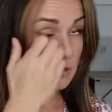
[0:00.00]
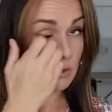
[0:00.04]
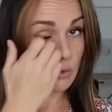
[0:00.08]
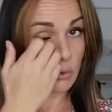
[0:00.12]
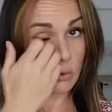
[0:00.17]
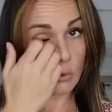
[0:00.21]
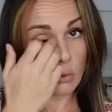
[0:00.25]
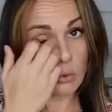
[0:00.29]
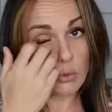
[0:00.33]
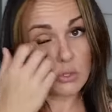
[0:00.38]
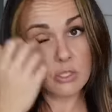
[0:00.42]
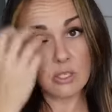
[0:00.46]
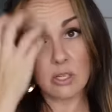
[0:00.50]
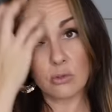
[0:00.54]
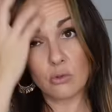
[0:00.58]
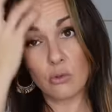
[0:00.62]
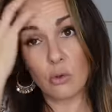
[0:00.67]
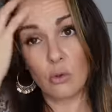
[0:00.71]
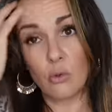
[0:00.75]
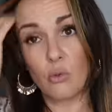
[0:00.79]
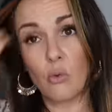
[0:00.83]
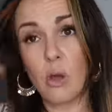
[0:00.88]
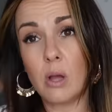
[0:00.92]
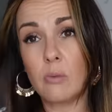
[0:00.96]
une grosse
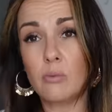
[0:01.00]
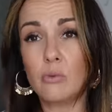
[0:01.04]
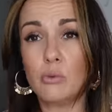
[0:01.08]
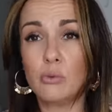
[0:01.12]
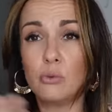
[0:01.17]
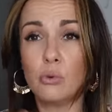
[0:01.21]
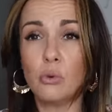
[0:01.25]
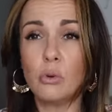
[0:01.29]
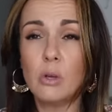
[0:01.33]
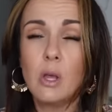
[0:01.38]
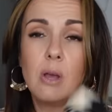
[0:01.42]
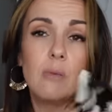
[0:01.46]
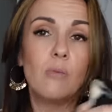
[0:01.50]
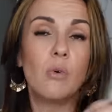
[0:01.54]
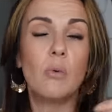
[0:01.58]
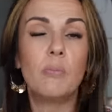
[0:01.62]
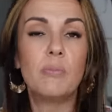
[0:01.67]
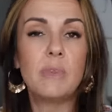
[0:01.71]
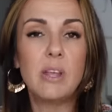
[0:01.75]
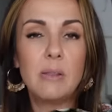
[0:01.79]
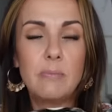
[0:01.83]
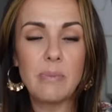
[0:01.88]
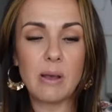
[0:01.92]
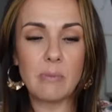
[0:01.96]
ceinture noire plutôt. Bon,
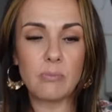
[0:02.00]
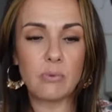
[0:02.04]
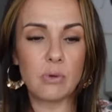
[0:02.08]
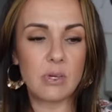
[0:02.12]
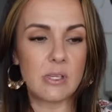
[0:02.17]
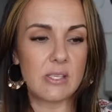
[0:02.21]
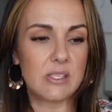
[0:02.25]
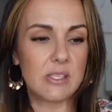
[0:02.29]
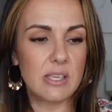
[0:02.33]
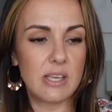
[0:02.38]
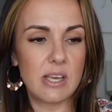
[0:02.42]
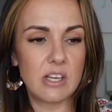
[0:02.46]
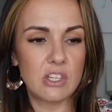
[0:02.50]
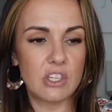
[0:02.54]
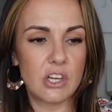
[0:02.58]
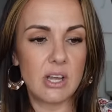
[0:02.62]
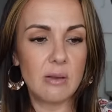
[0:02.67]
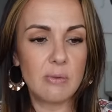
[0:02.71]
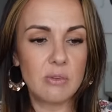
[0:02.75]
peut-être pas pour l'essayage là,